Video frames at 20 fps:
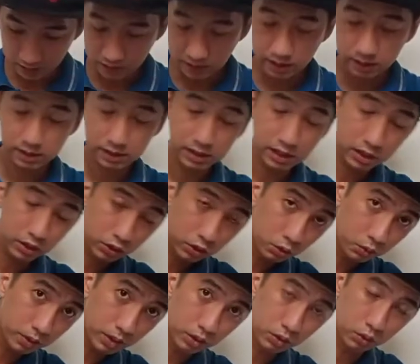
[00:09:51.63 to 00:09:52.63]
The next thing
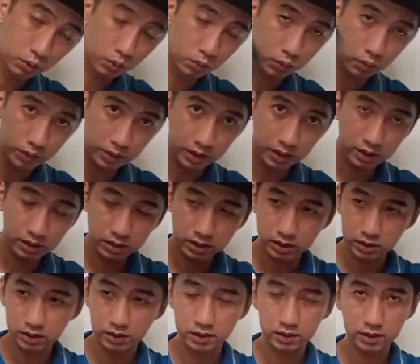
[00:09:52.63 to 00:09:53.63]
you will do is
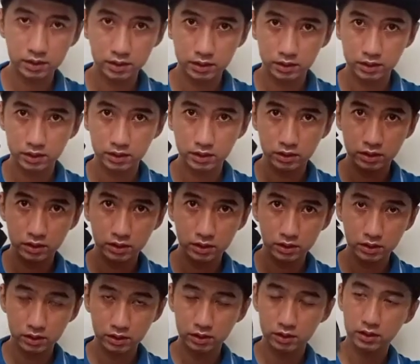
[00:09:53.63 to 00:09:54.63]

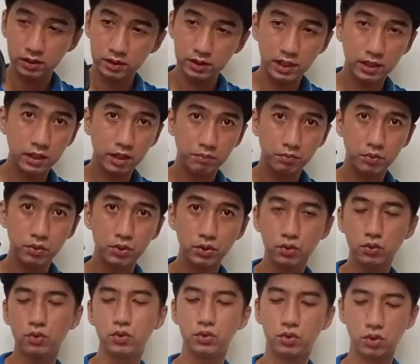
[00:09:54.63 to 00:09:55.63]
set up
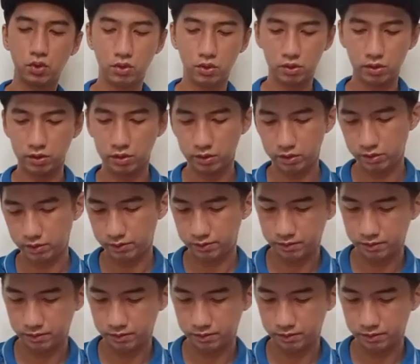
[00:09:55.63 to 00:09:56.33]
nyo yung controller.